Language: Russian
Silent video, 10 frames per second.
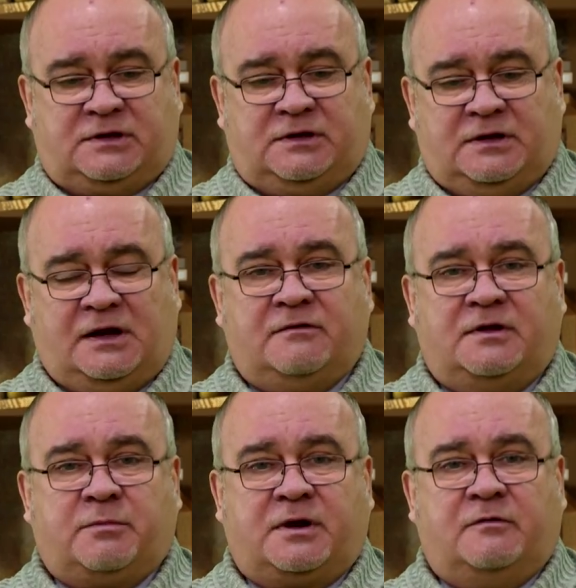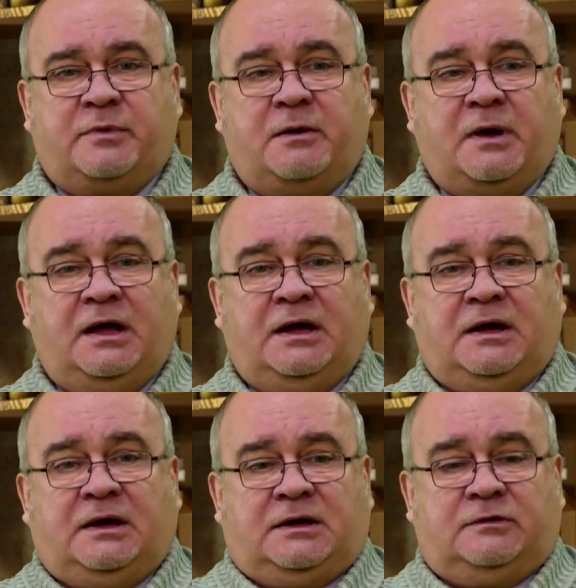она налево, направо, прямо.
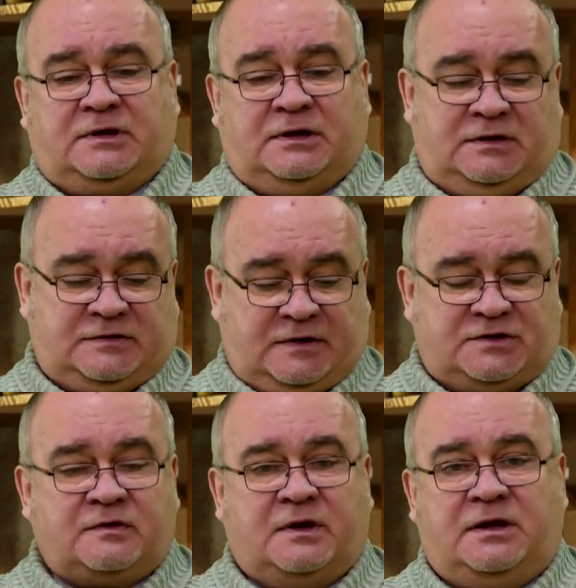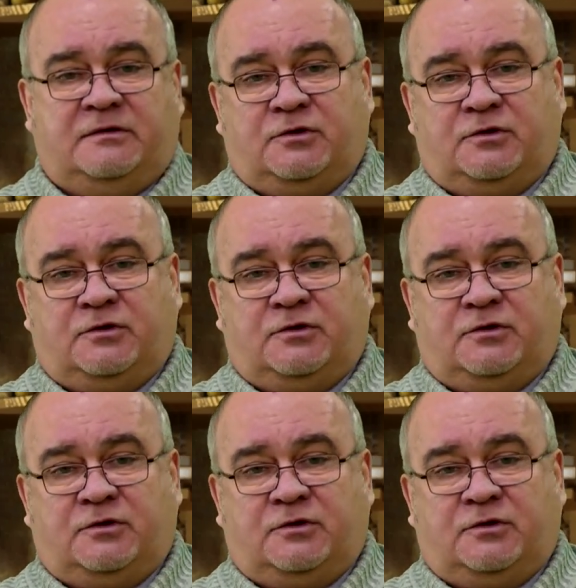И вот когда сворачивает налево,